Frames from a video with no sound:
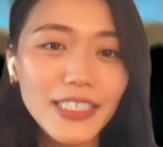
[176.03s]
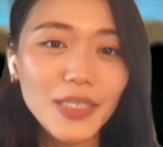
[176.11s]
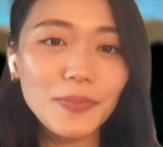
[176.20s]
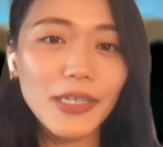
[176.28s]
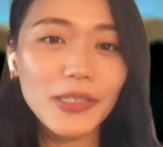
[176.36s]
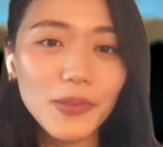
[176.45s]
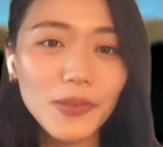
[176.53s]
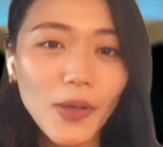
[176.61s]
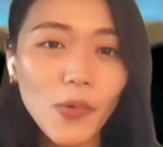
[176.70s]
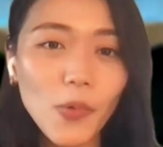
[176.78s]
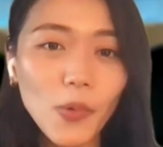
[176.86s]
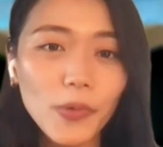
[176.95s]
チームがどん
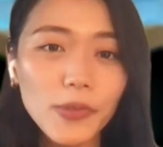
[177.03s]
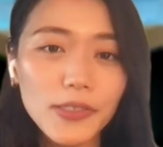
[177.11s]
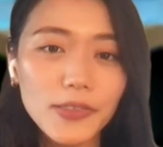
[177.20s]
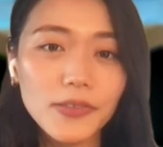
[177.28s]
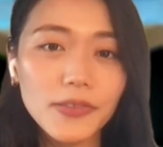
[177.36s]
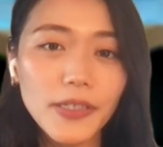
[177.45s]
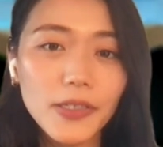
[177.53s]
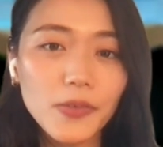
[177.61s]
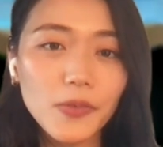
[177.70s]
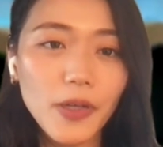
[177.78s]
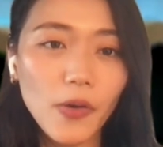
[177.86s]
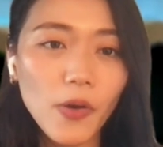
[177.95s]
な方向に進んでい
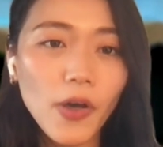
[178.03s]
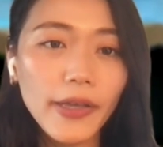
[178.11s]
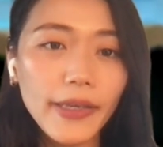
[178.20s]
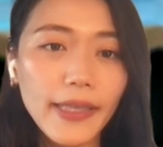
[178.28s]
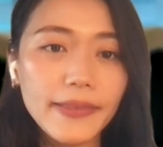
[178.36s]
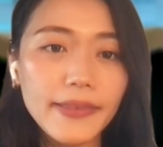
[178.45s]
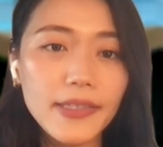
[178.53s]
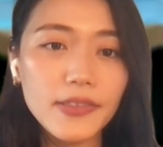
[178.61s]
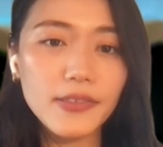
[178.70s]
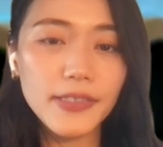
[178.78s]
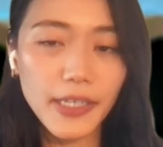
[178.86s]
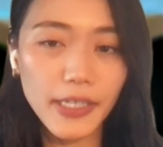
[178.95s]
くのかを決定
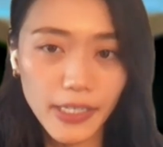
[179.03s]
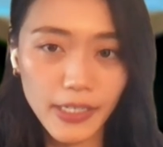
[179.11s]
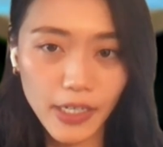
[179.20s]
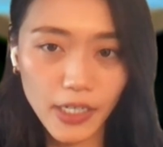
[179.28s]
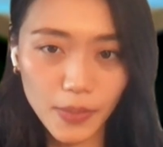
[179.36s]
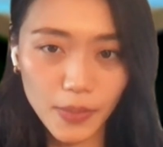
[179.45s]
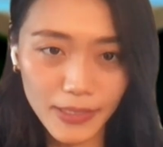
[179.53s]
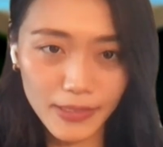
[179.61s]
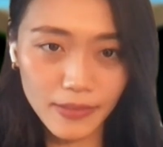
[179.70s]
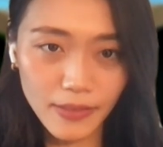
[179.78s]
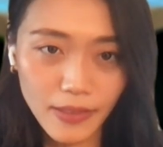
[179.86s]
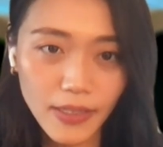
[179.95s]
する責任があります。
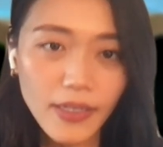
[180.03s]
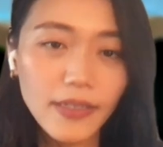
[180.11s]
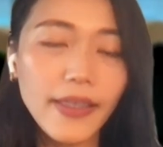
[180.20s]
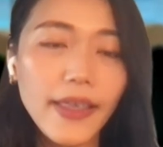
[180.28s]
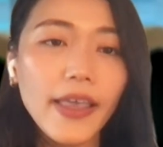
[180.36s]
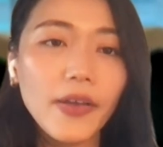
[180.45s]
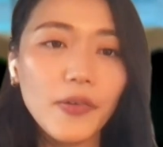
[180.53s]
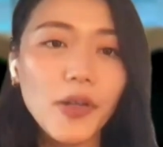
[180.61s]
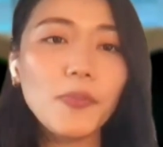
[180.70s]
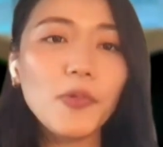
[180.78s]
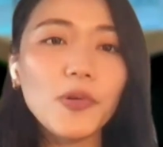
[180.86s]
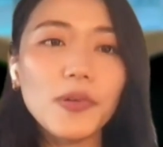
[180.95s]
で、こ
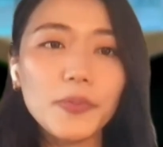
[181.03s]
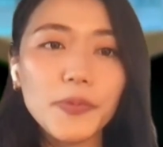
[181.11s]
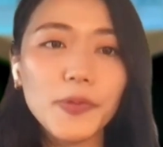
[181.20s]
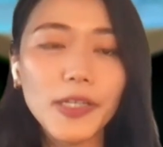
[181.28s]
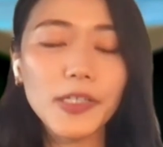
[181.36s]
れもプロ